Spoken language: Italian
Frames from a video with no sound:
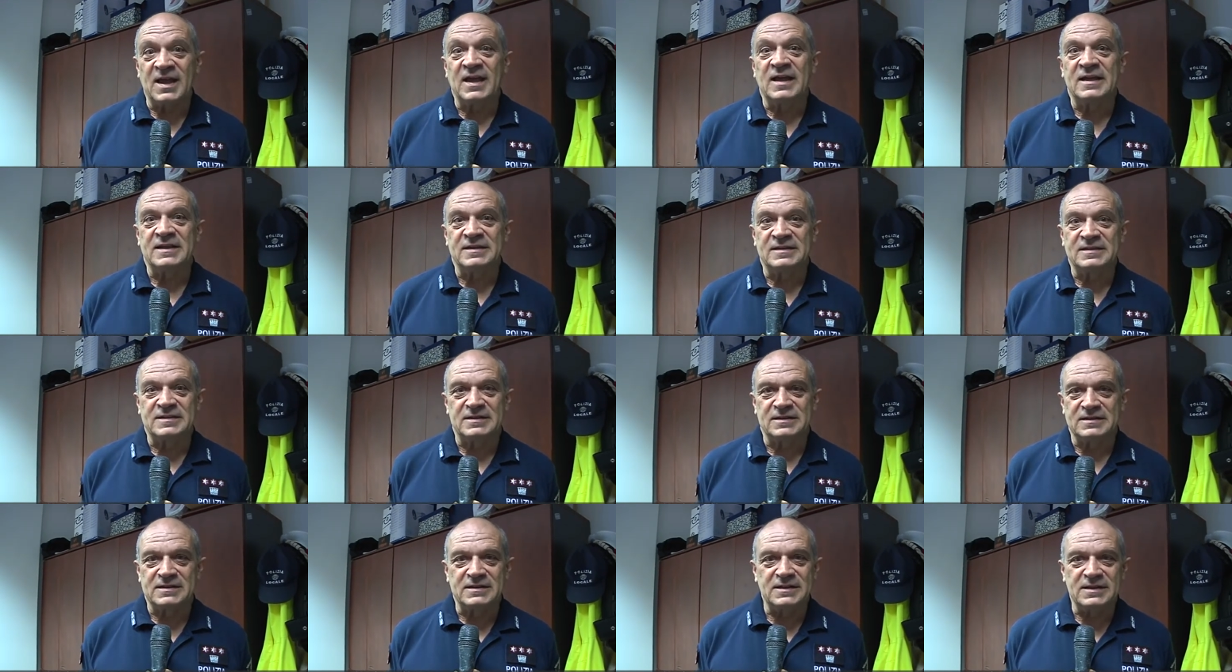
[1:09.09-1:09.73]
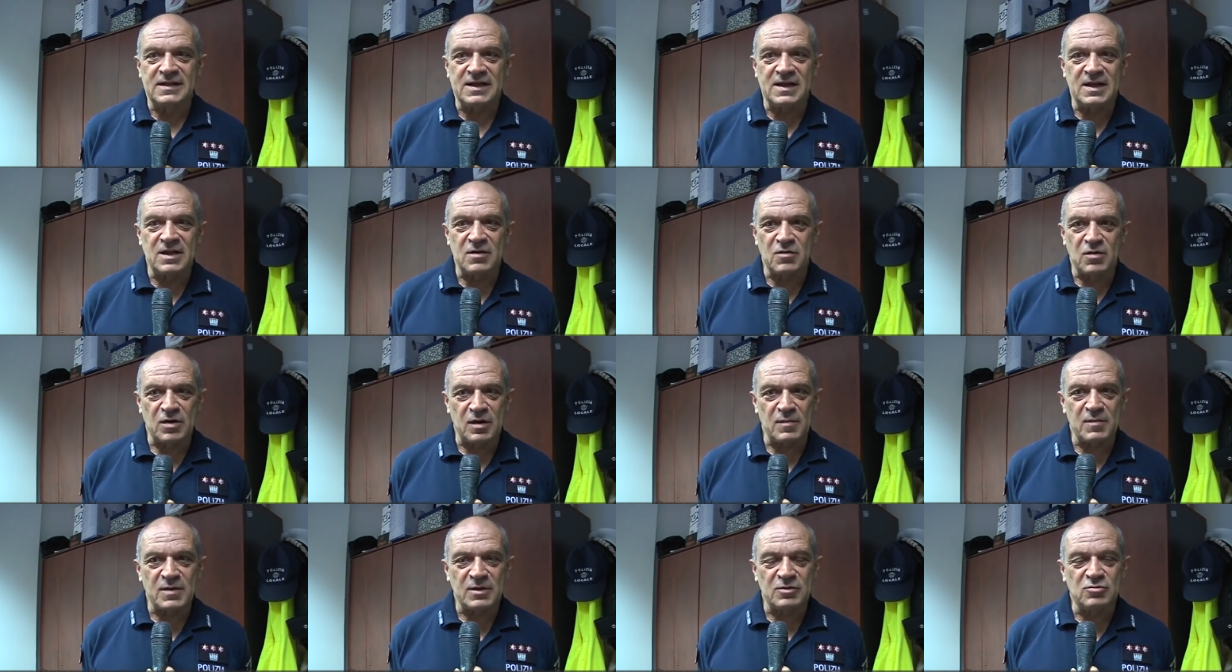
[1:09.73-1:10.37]
eh, nelle
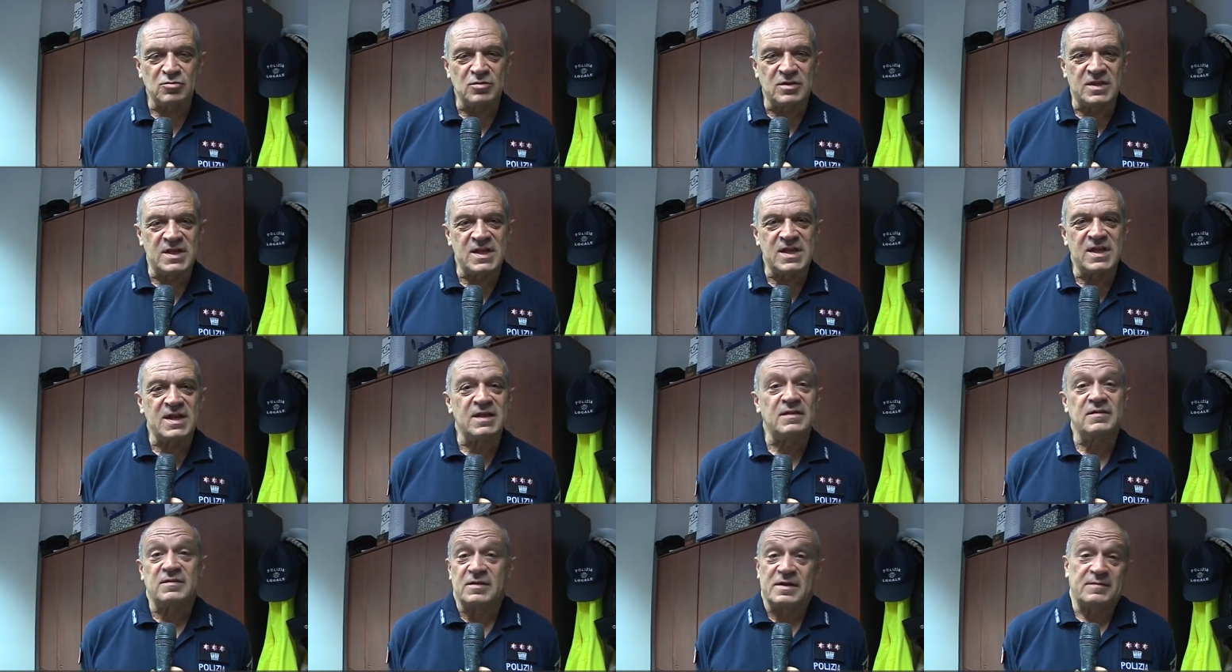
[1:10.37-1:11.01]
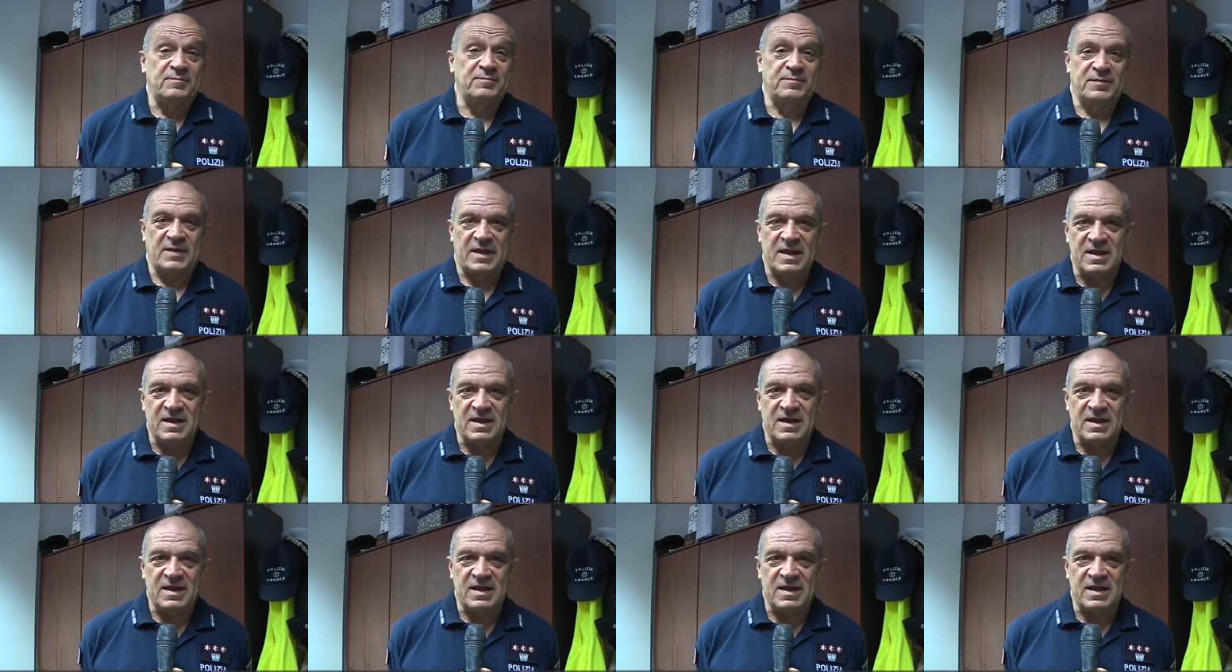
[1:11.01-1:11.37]
ore mattutine... Già, diciamo,